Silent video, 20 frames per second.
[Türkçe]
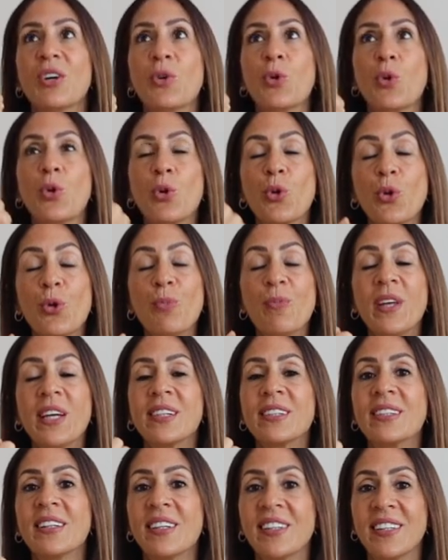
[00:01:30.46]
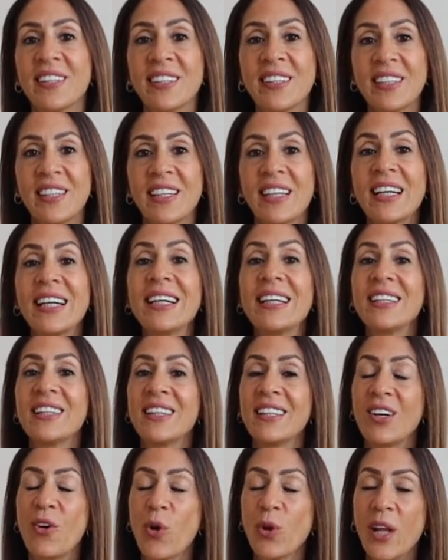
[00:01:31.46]
Kuru bir dalın
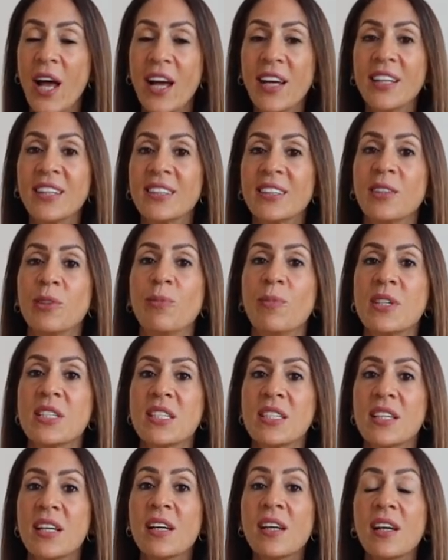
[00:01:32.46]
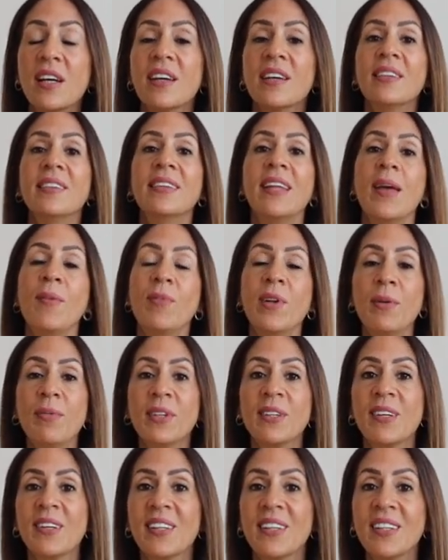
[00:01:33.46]
kolay kırılması, nemli
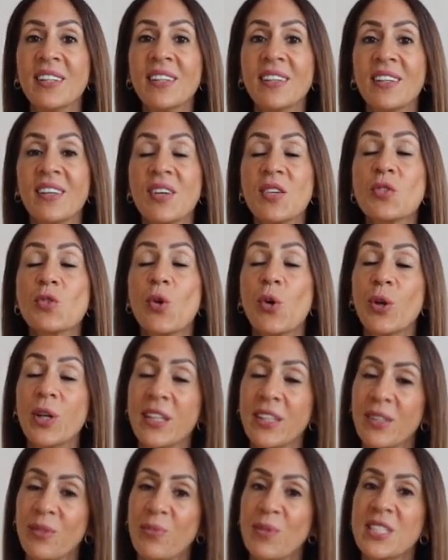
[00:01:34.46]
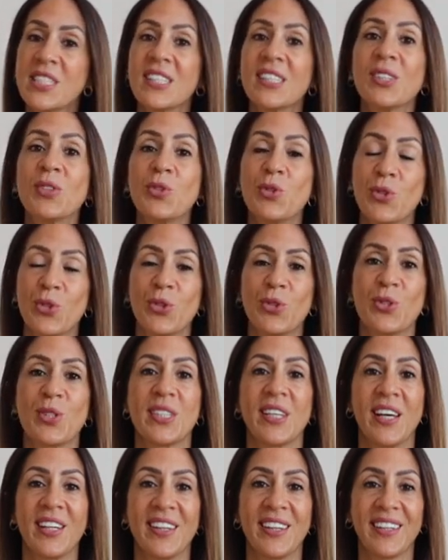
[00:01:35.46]
bir dalın zor kırılmasını
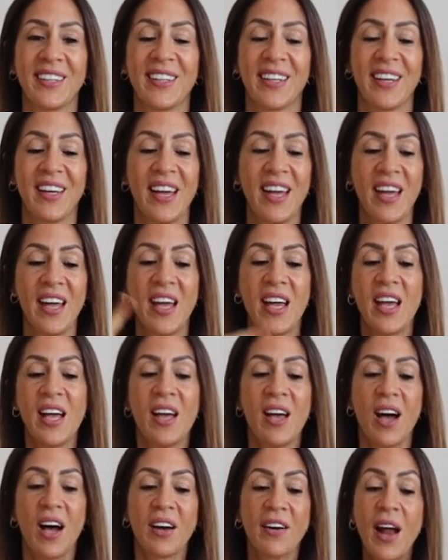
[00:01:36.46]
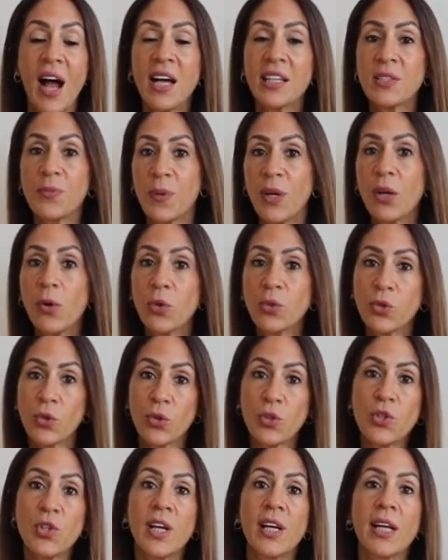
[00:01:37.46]
düşünürsen. Rahat bir
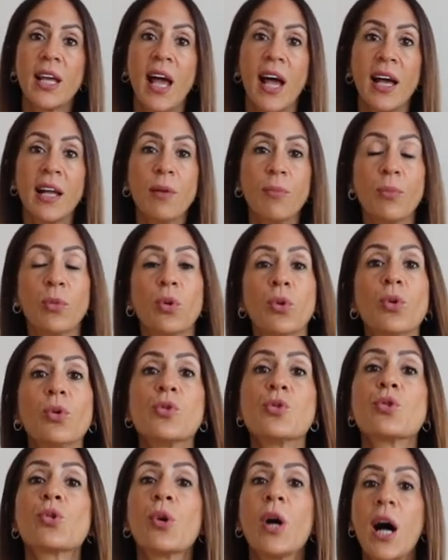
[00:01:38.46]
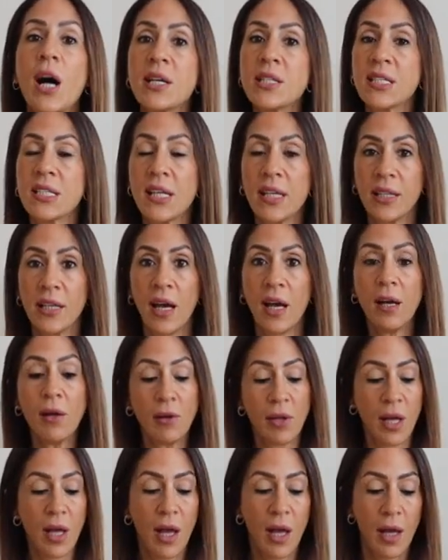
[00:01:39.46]
oturuşa gel. Bu sukasana
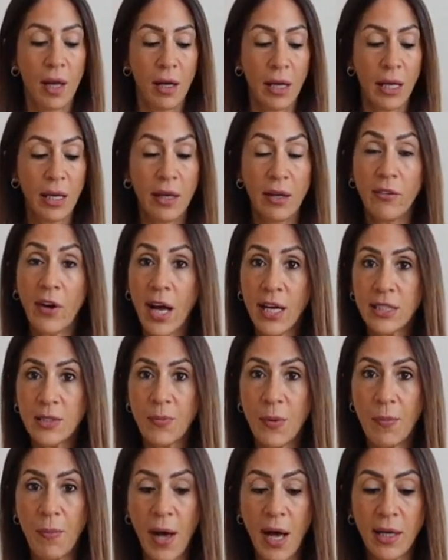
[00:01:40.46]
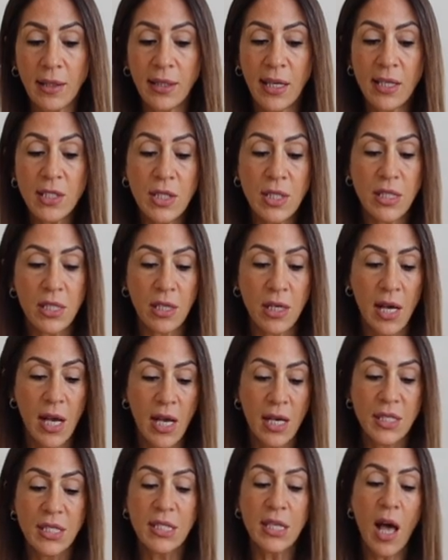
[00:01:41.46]
e, rahat bir bağdaş.
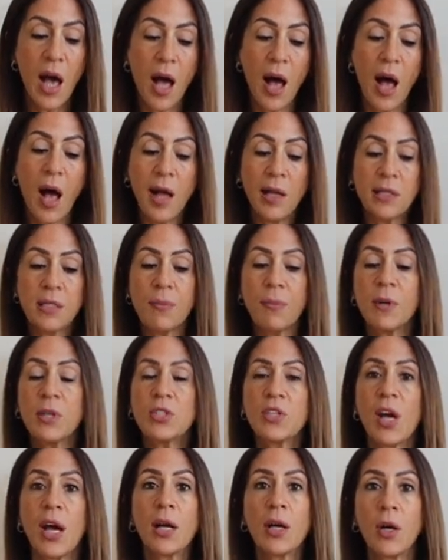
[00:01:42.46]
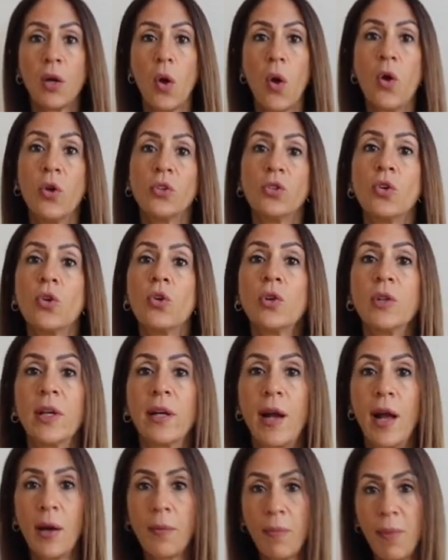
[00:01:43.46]
Sağ alt bacak önde
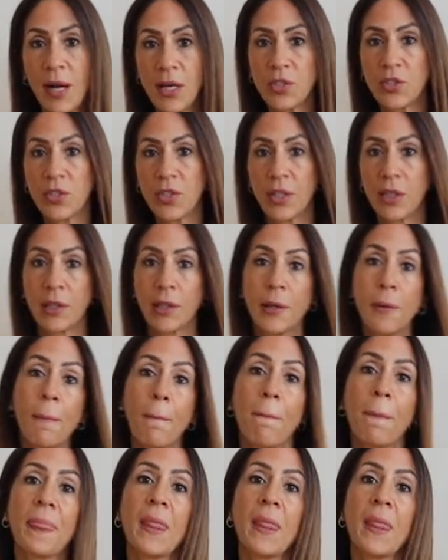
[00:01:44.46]
olarak başlayalım.